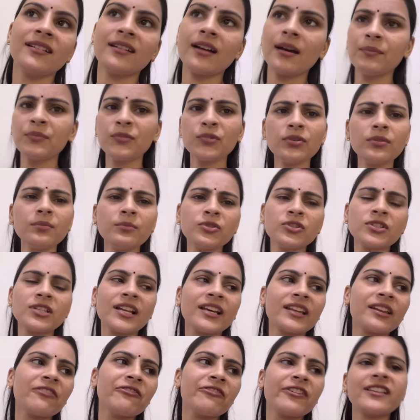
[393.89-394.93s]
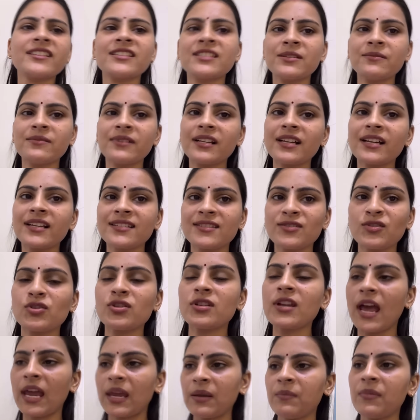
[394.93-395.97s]
अब तो मुझे लग रहा है फेस्टिवल का जो
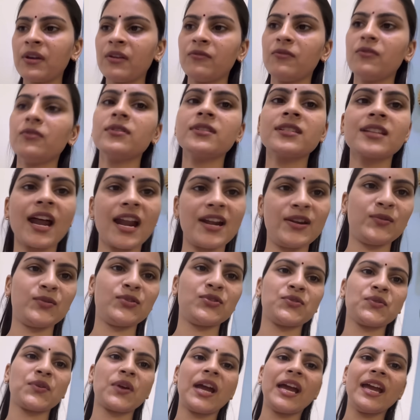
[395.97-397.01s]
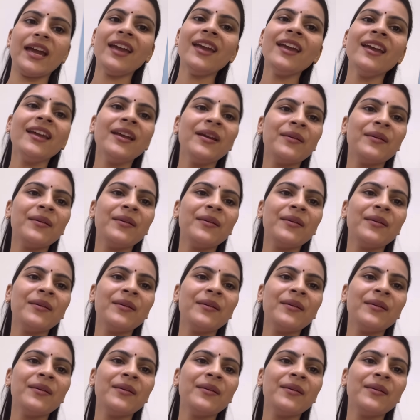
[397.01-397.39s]
टाइम है वो स्टार्ट हो चुका है